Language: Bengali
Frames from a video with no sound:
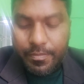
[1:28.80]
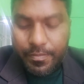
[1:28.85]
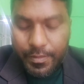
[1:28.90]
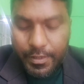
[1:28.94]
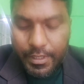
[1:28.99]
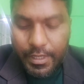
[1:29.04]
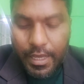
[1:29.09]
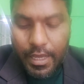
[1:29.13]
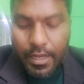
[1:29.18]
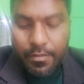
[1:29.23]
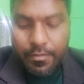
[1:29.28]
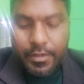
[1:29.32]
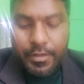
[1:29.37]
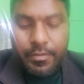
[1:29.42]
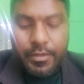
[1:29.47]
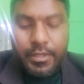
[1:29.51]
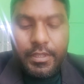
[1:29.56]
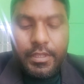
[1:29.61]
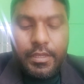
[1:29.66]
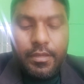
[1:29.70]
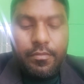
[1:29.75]
পিআরবি
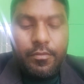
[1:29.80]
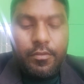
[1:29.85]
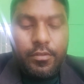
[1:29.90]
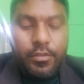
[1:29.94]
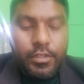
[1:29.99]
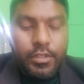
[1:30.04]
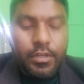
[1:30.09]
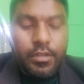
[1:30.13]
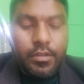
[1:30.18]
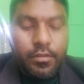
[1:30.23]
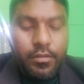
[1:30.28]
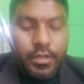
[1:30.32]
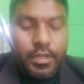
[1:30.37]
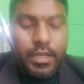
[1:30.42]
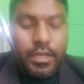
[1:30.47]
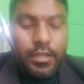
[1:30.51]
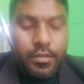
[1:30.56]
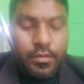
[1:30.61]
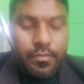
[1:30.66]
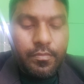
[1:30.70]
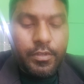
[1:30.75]
বিধি অনুসরণ
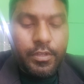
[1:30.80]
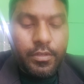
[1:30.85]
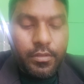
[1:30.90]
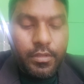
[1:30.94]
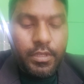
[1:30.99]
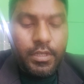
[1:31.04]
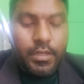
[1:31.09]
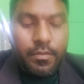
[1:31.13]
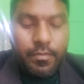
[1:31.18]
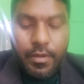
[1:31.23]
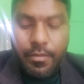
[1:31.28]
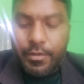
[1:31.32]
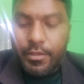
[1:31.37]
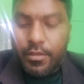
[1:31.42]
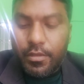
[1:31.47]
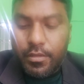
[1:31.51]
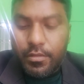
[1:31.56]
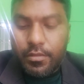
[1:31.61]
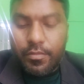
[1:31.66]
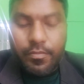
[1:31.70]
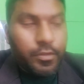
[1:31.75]
করিয়া বিরতিহীনভাবে
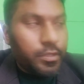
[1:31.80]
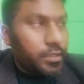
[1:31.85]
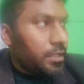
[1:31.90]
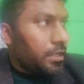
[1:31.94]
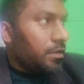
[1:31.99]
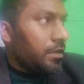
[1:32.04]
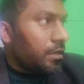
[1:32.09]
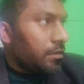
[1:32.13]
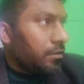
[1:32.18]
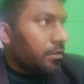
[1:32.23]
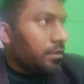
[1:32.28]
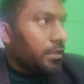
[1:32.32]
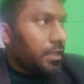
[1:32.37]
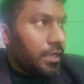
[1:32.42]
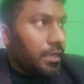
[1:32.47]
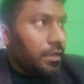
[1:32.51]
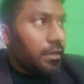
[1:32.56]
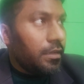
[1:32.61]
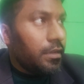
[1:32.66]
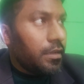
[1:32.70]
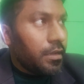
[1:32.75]
তদন্ত পরিচালনা করিতে
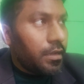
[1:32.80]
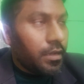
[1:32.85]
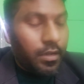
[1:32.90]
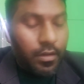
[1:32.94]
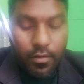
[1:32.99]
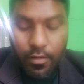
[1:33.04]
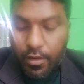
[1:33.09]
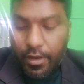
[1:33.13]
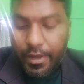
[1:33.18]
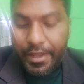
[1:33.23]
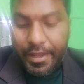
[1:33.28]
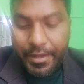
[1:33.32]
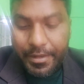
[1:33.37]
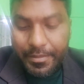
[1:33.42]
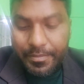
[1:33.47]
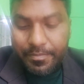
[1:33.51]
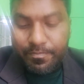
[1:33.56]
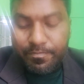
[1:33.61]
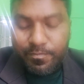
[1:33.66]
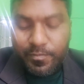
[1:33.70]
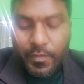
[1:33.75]
হয়
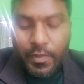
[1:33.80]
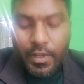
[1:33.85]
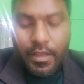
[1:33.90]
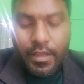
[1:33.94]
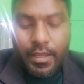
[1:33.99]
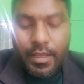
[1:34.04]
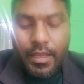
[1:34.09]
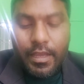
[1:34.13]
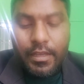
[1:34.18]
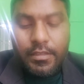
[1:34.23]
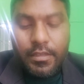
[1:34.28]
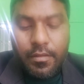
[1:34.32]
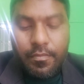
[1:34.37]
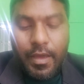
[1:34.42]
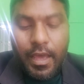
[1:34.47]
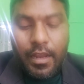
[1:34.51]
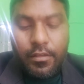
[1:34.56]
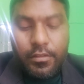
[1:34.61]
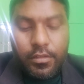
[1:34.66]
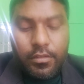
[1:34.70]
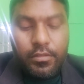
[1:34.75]
একজন
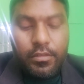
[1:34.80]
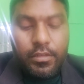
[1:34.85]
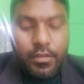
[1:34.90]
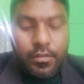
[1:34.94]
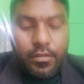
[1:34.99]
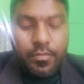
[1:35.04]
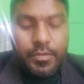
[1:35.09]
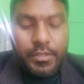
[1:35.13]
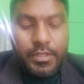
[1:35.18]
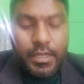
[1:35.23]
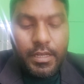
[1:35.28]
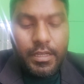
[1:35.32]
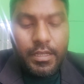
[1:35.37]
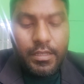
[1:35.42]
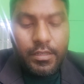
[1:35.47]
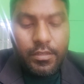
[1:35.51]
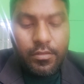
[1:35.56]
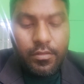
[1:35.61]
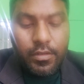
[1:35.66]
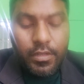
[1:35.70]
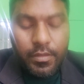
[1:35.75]
ভালো তদন্তকারী অফিসারকে
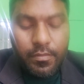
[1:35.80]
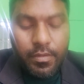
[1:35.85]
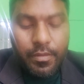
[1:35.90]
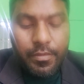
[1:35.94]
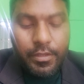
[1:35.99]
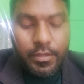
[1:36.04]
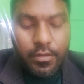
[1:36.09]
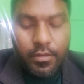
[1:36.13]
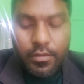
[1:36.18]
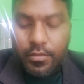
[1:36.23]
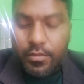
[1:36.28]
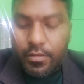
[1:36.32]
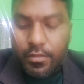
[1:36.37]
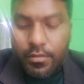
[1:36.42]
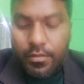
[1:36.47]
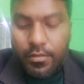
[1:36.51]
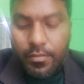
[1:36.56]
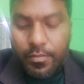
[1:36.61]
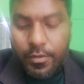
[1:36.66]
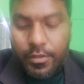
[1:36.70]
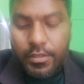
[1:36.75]
সঠিকভাবে তদন্ত
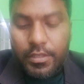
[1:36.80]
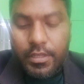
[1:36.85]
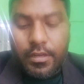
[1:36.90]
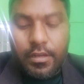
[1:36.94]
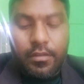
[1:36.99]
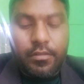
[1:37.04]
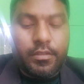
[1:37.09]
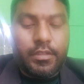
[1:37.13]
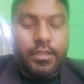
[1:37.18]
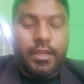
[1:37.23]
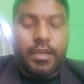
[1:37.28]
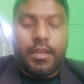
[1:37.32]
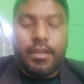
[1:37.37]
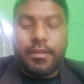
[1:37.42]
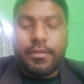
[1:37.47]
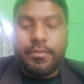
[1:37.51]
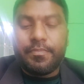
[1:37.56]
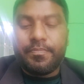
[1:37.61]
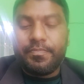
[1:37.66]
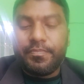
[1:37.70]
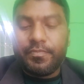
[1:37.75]
পরিচালনা করতে হয়